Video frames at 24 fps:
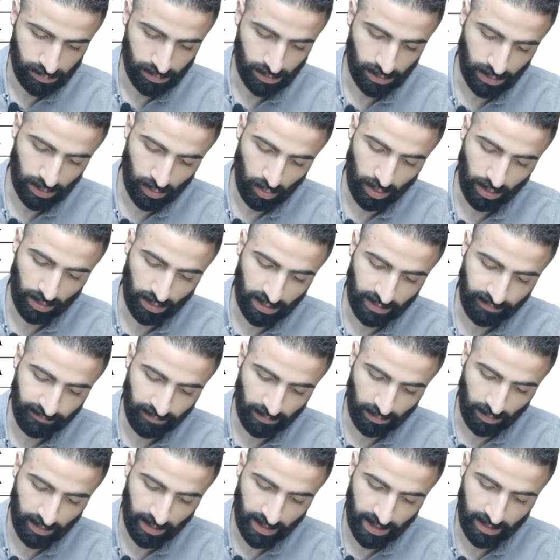اللي هو الاي في
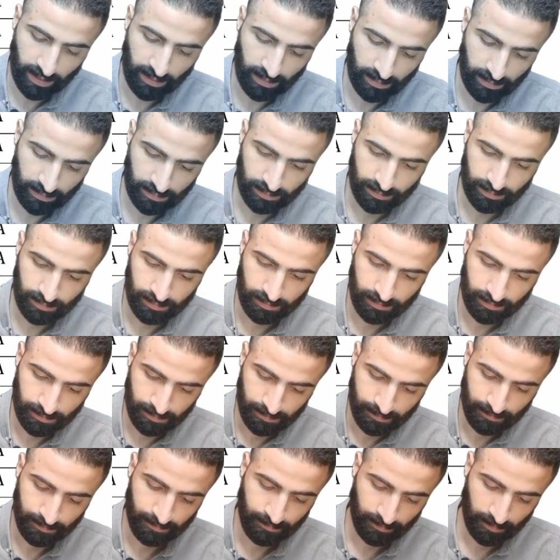الار هنا
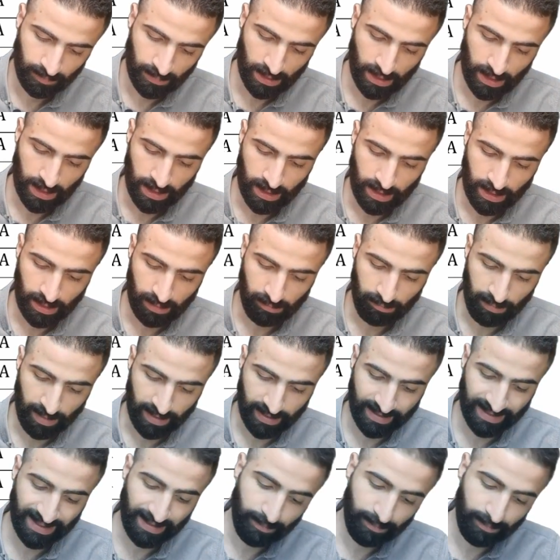بعد كده